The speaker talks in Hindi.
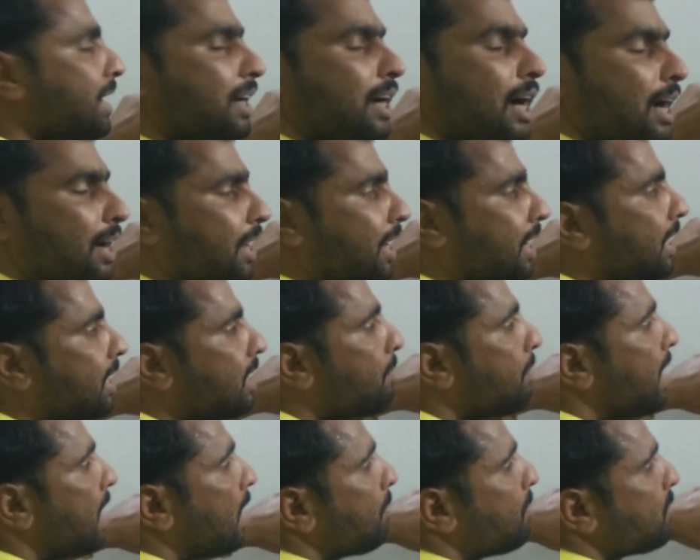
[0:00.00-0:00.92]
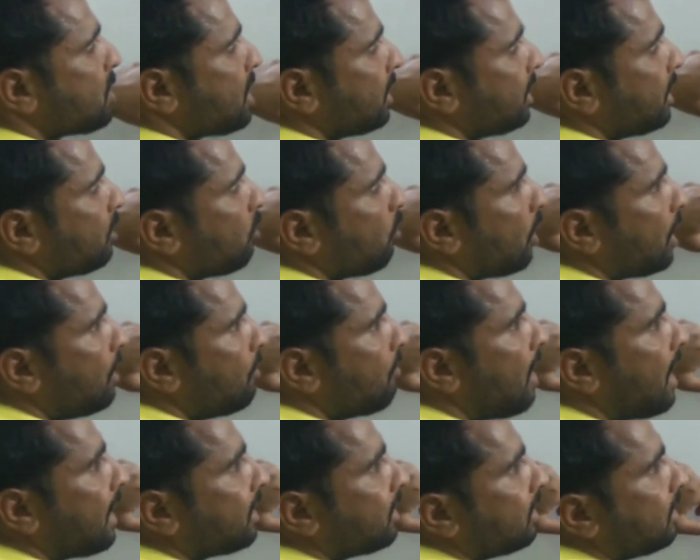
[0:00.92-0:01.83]
का निकालने के लिए बैक में चलते हैं तो
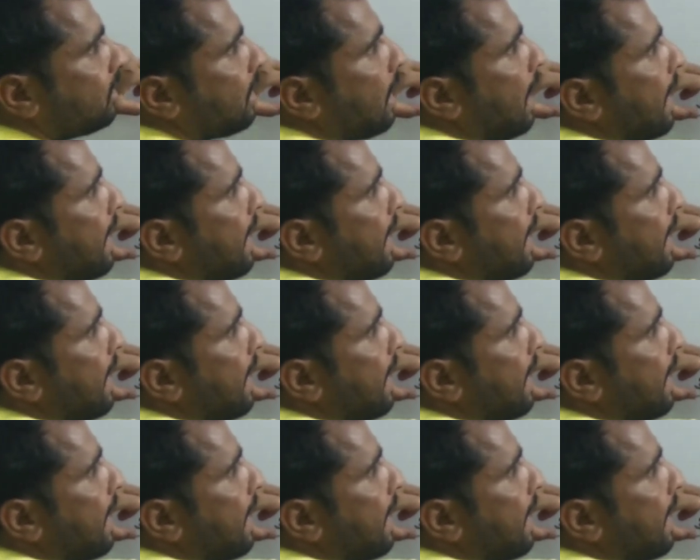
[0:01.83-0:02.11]
रविवार